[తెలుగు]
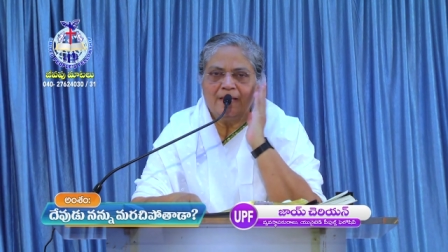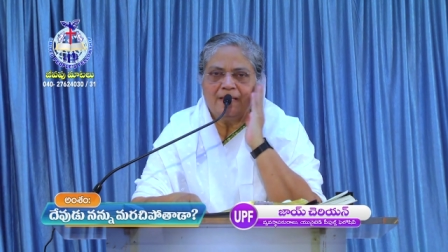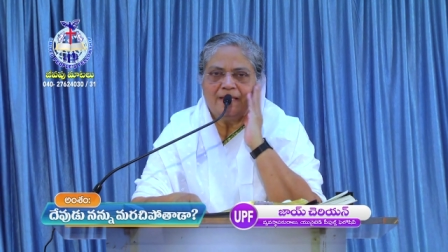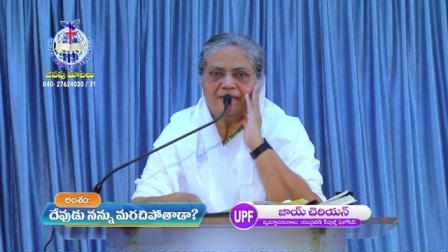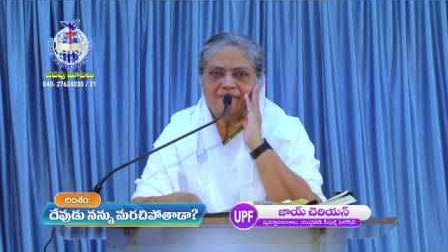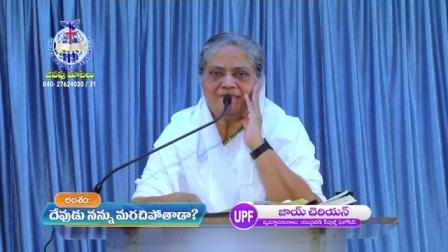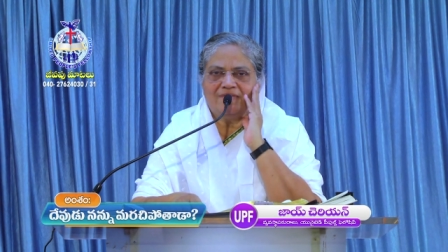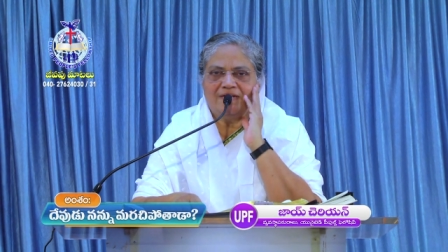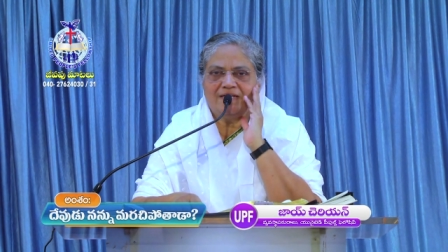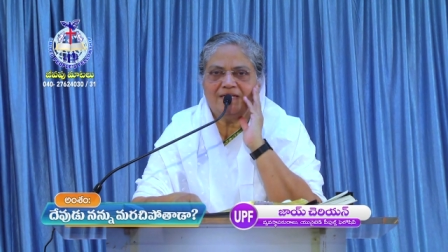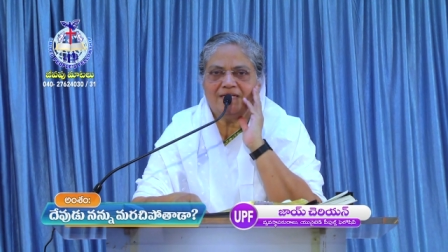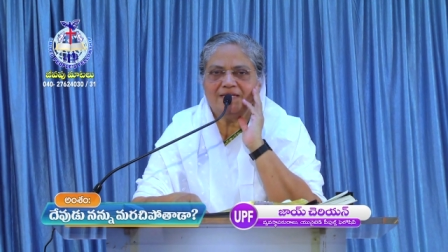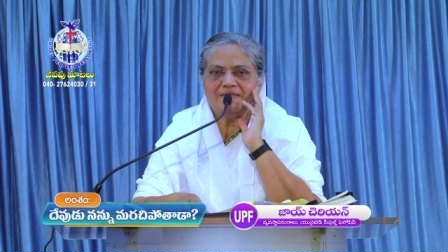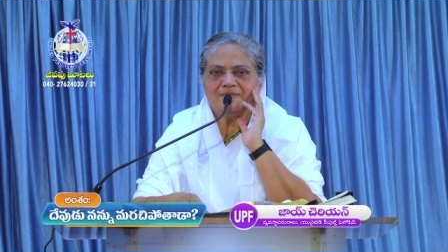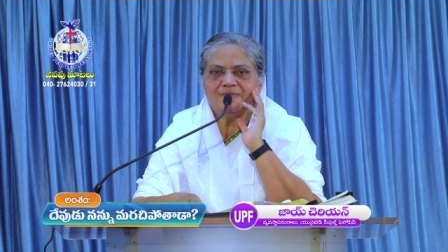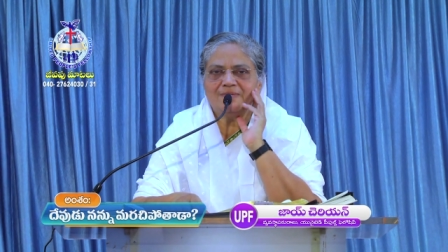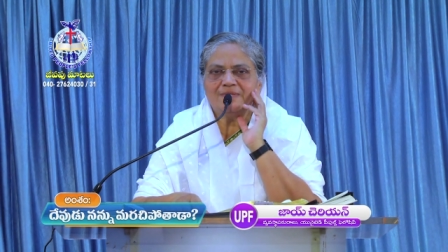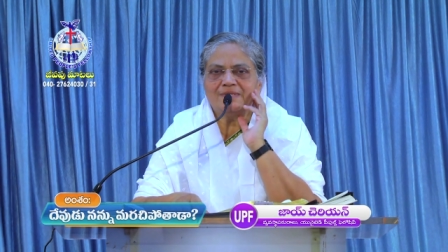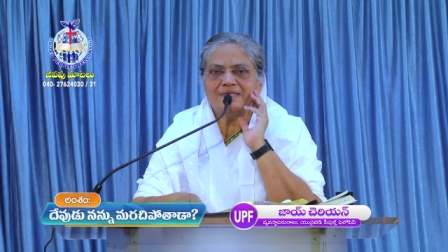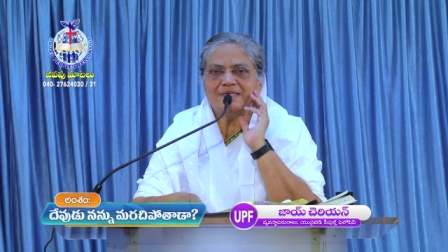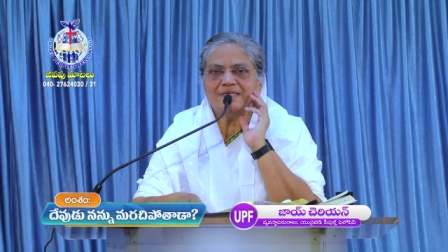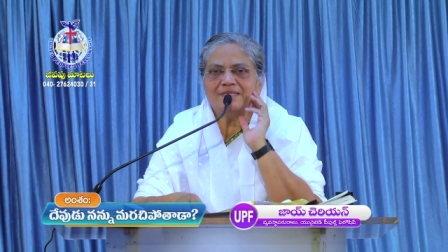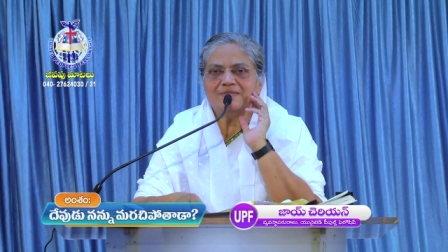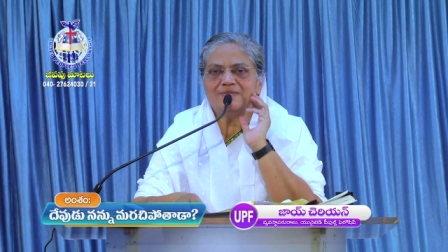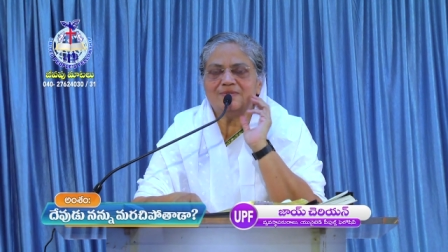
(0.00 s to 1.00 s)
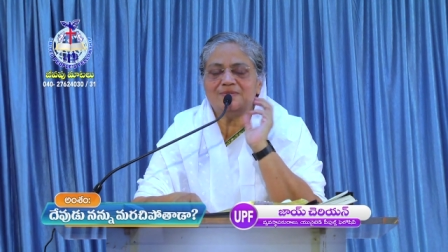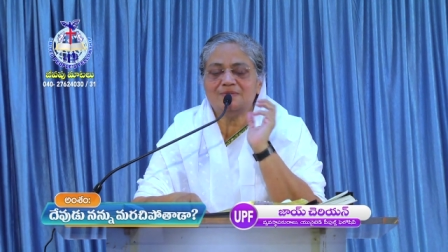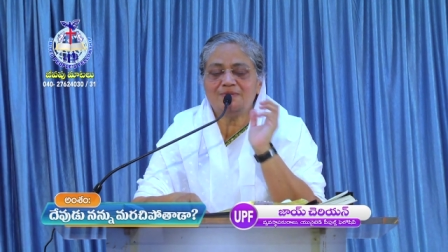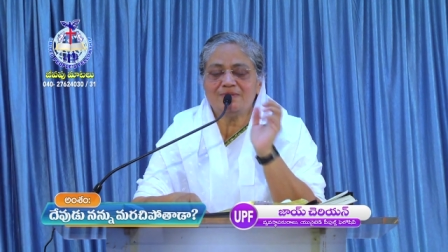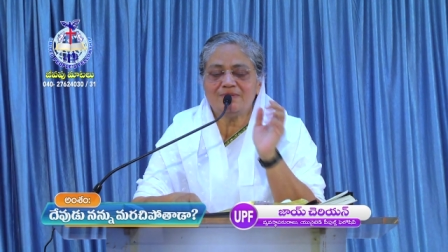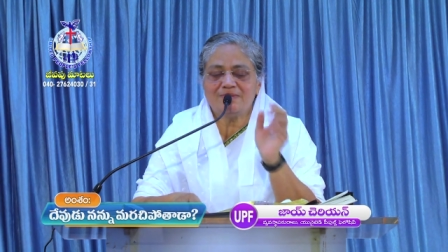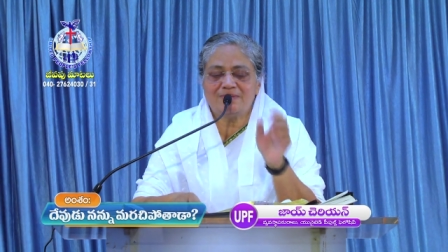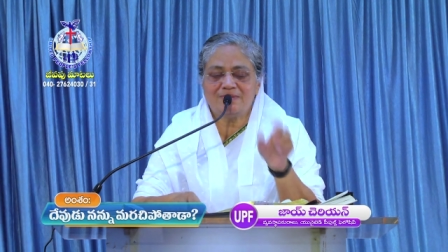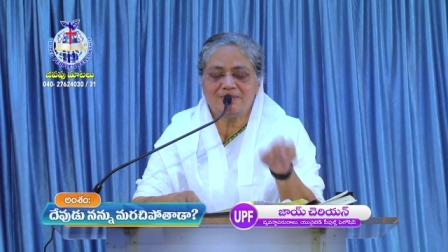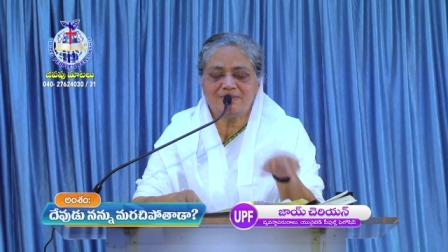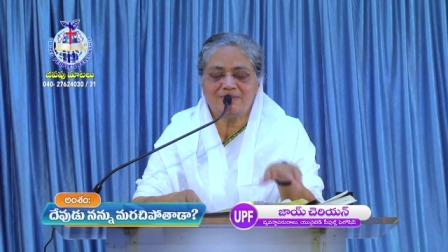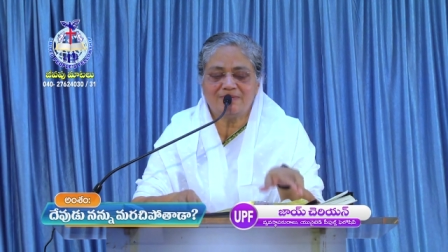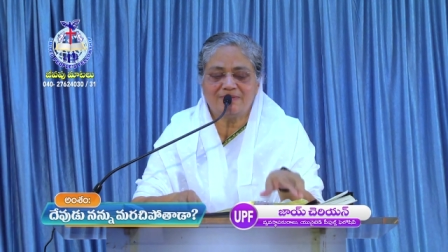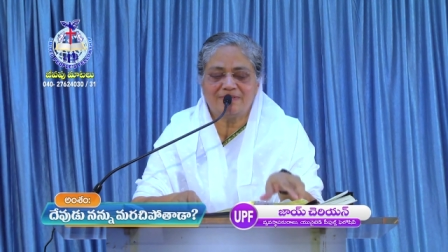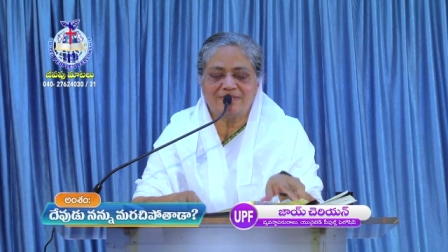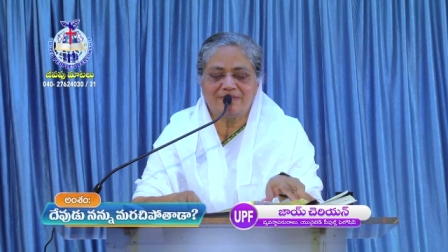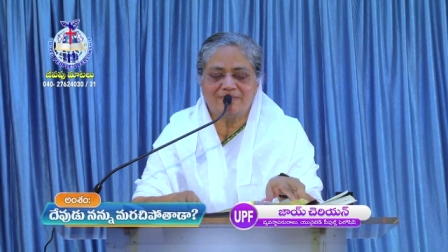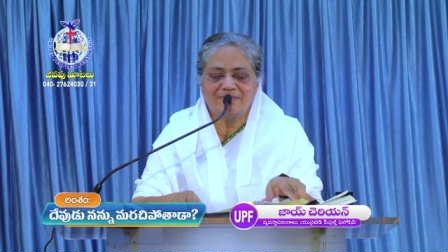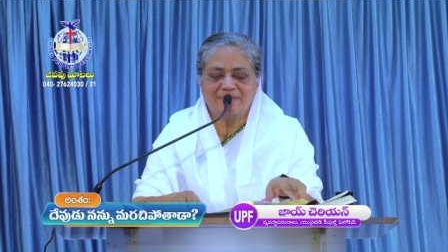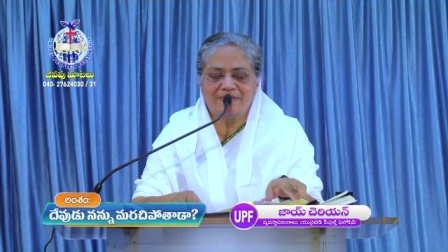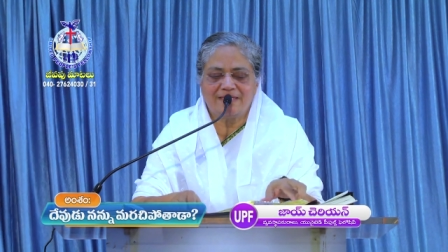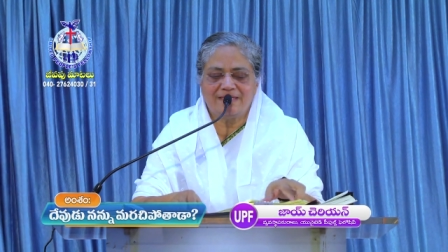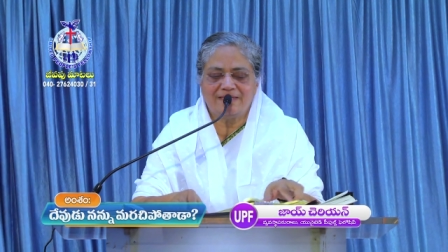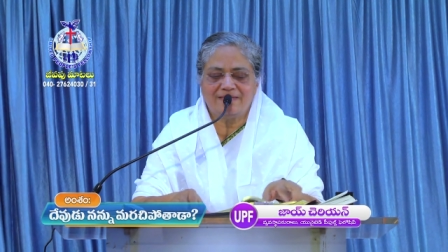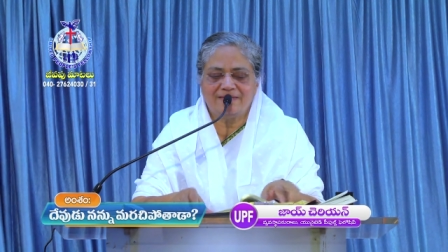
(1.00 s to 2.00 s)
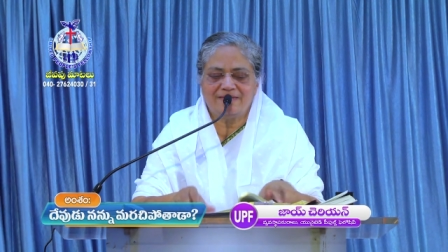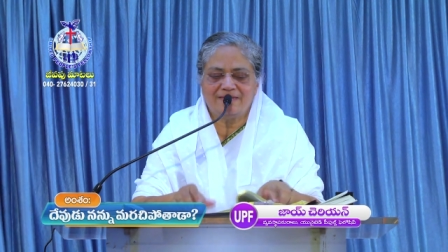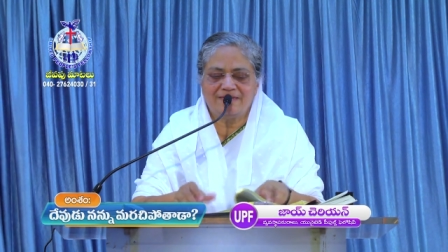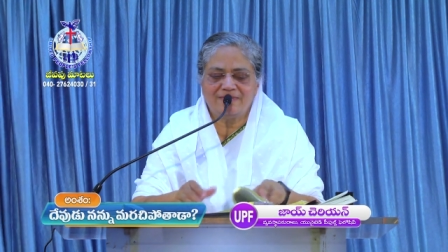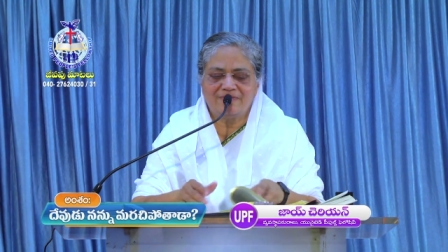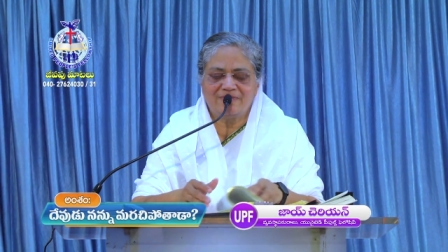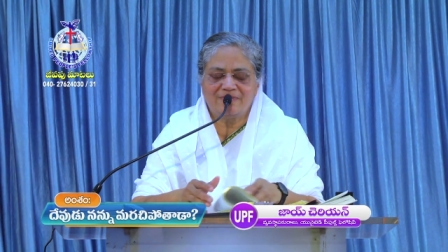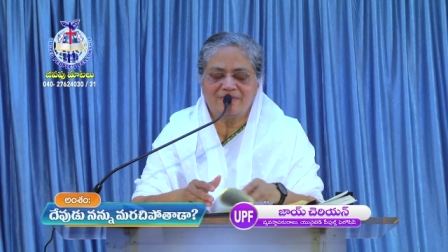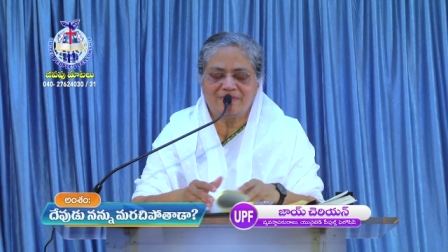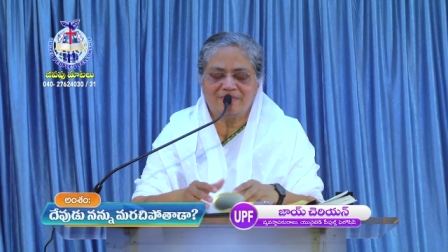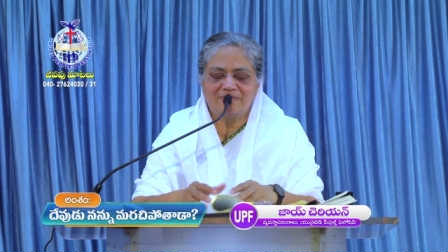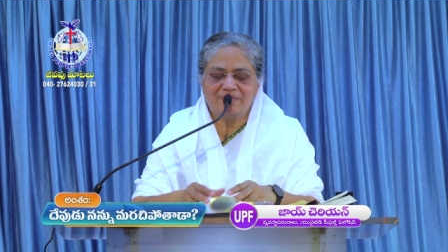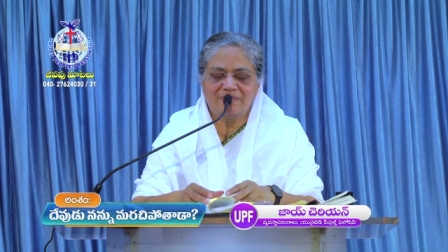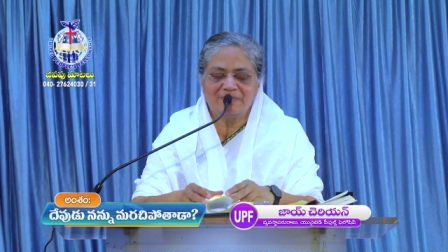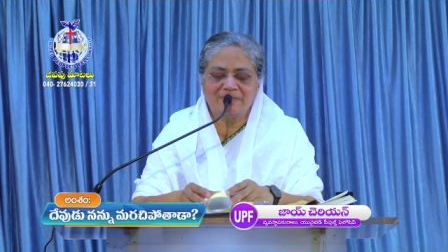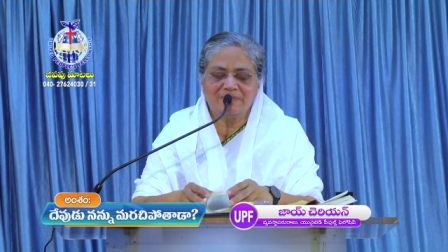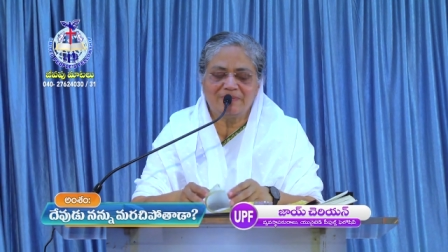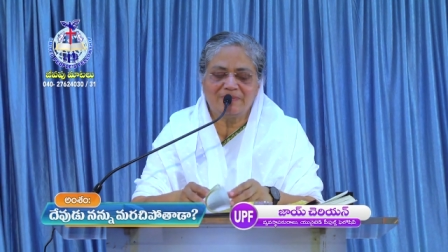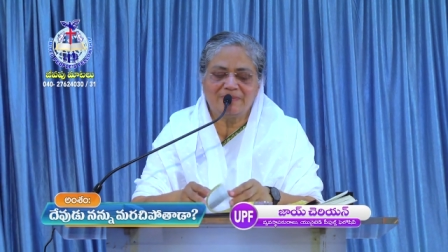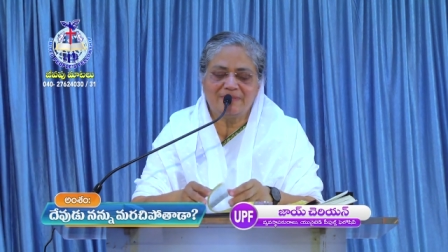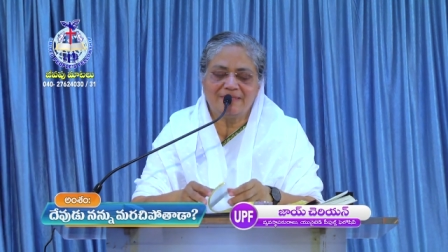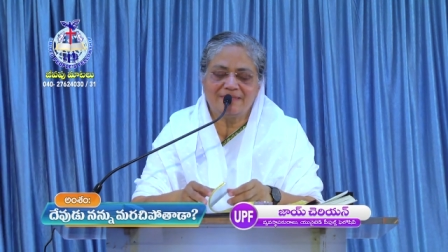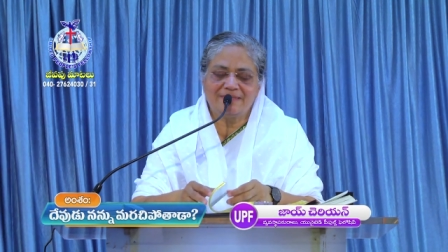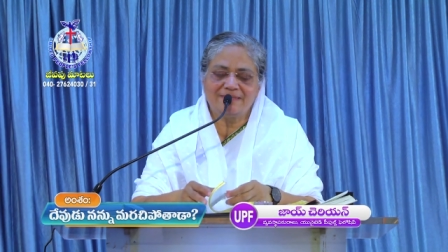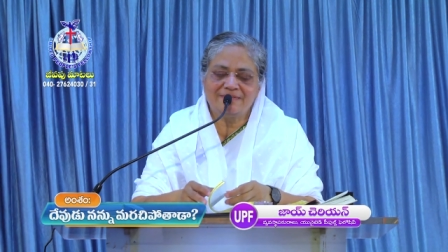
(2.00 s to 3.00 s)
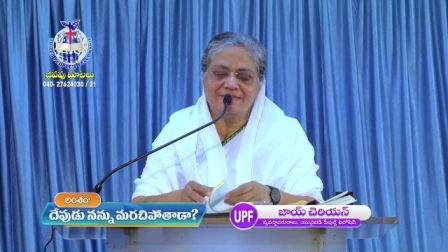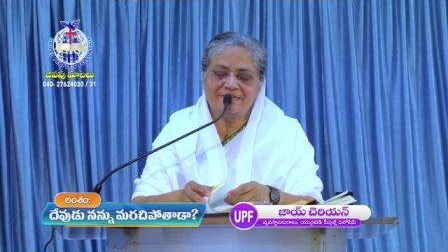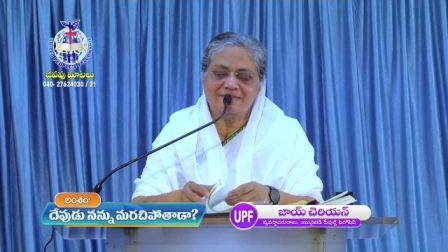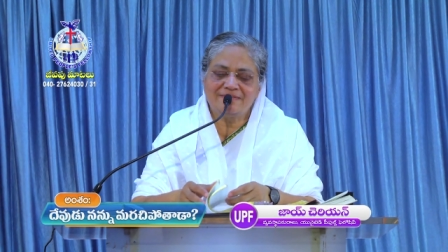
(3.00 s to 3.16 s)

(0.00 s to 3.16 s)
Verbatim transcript: ఇవన్నిటి కొరకు ఎదురు చూస్తూ ఉంటాం కానీ దేవుడు ఎప్పుడు కూడా